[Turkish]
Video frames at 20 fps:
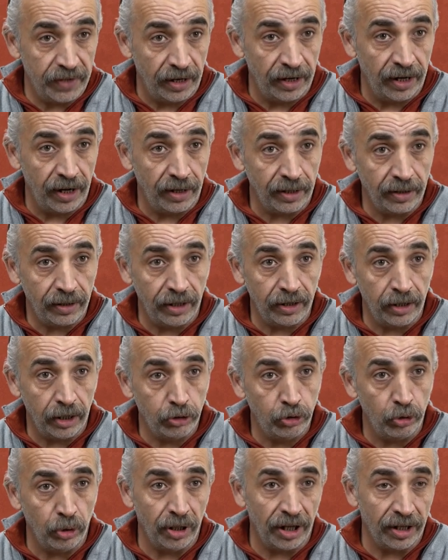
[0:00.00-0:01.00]
genellikle
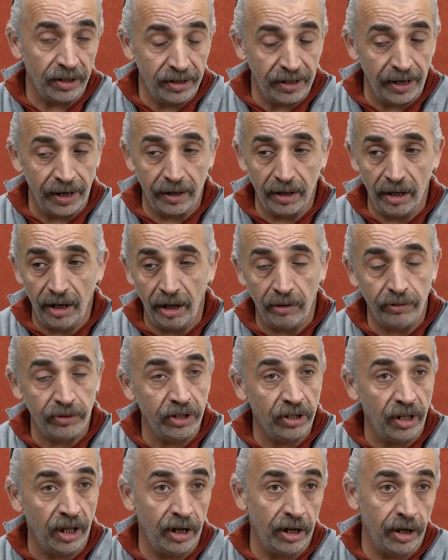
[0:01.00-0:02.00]
yaşıyorlar diğer
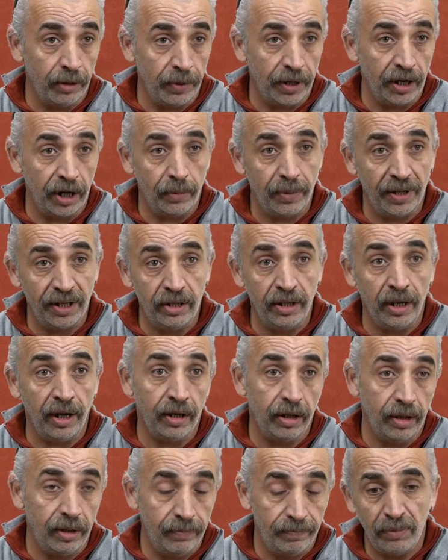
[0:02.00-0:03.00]
avcılarla beraber,
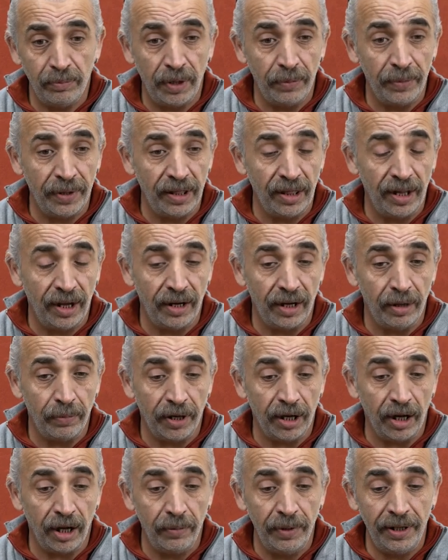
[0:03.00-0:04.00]
diğer memelilerle
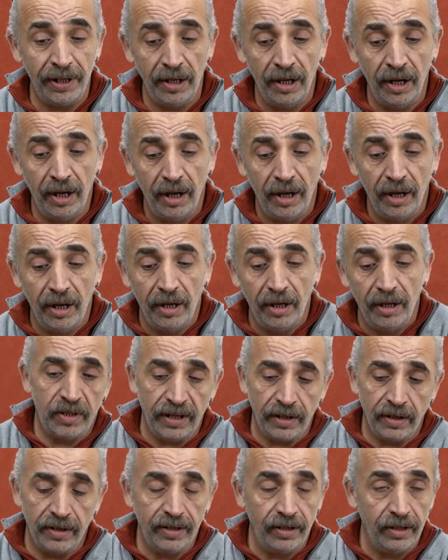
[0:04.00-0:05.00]
beraber.
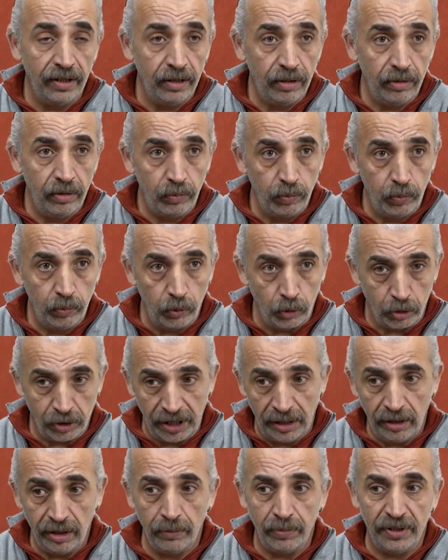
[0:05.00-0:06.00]
Tilkinin
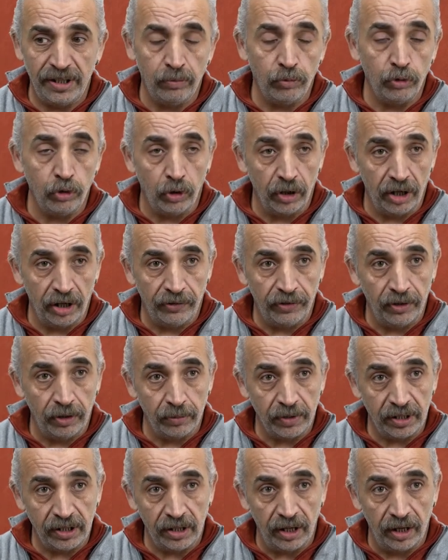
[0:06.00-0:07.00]
özellikle bizim
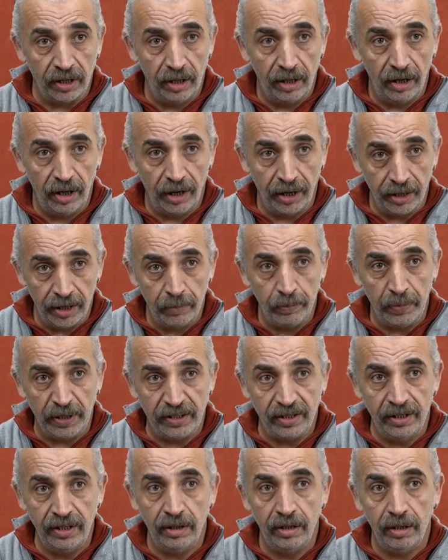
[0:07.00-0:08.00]
coğrafyamızda ana
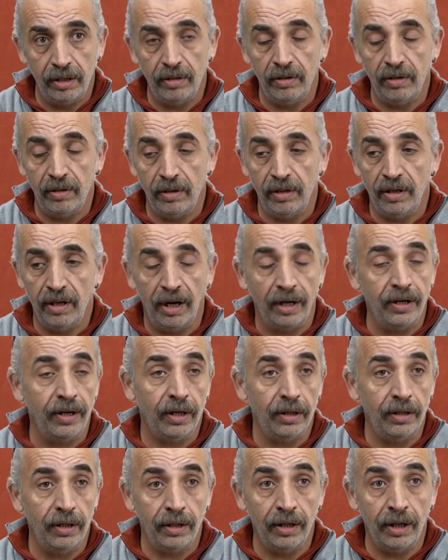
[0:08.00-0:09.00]
besin
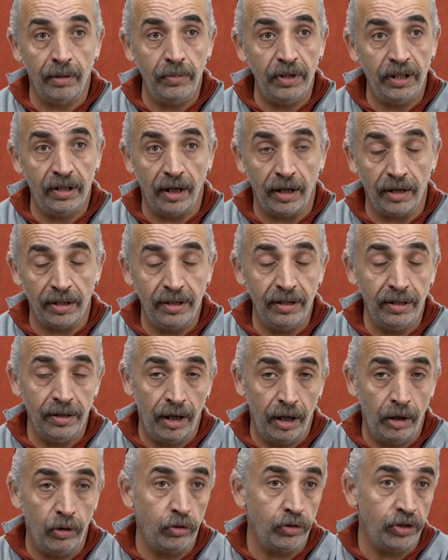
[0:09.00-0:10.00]
kaynaklarından bir tanesi
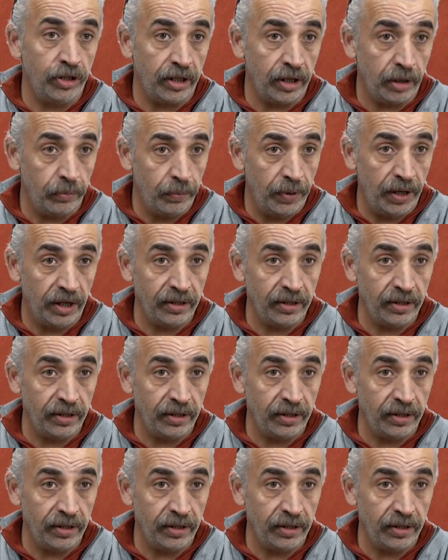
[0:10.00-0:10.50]
daha önce de